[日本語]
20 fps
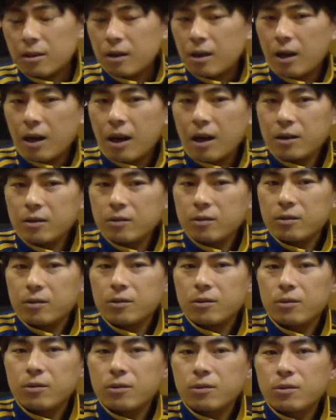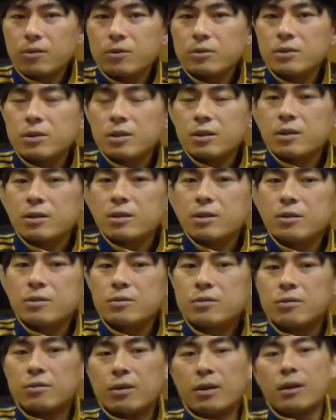あの方向性っていう
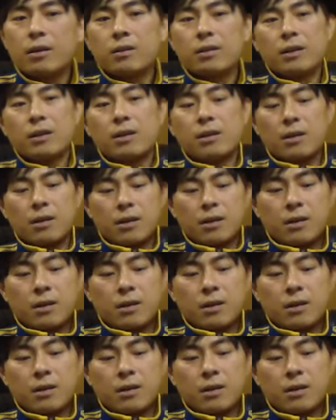のはなんか